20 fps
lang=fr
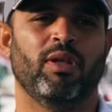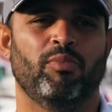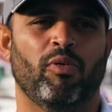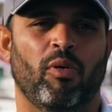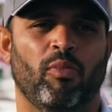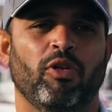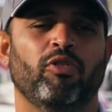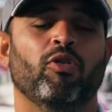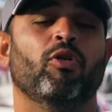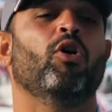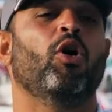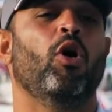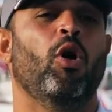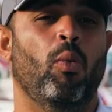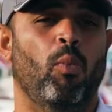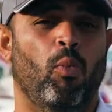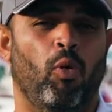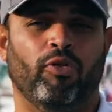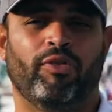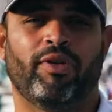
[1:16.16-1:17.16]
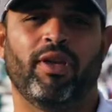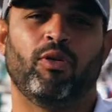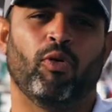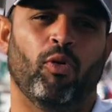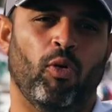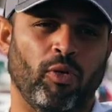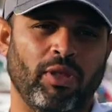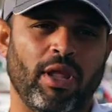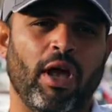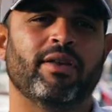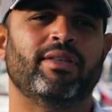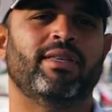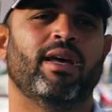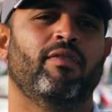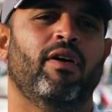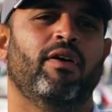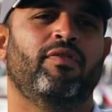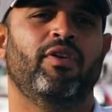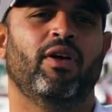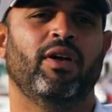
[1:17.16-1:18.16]
pour moi de montrer qu'on a un
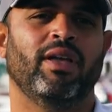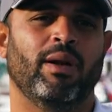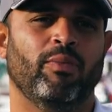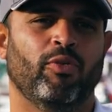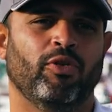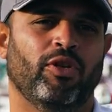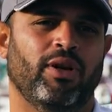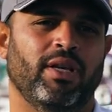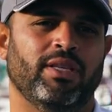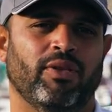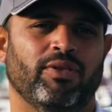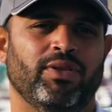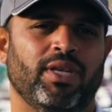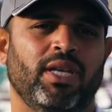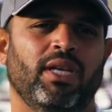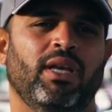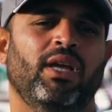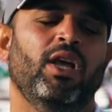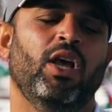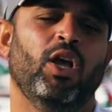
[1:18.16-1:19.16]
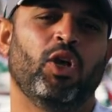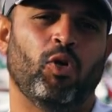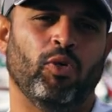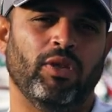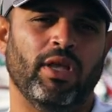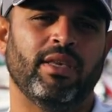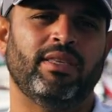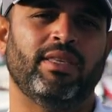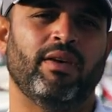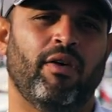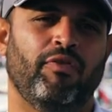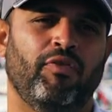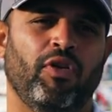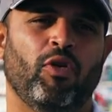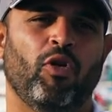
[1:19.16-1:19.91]
savoir-faire également dans les Antilles, qu'on a un savoir-faire